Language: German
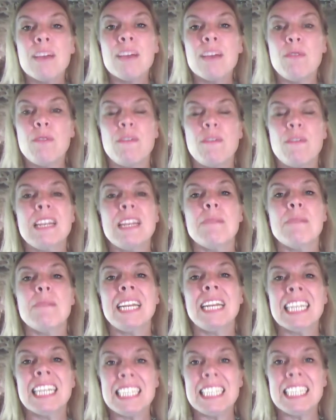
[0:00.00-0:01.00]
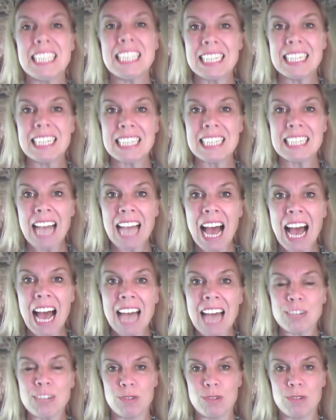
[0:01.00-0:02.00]
wie findet man den richtigen
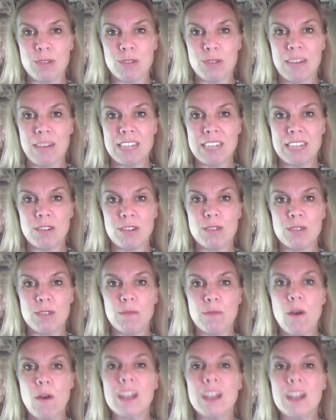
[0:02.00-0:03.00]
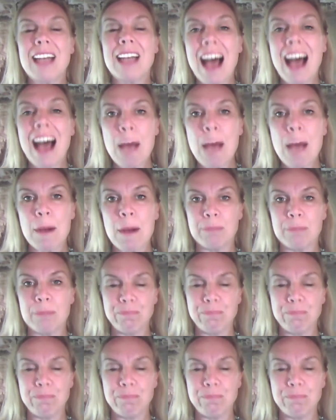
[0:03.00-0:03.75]
Draht und so weiter und so fort. Aber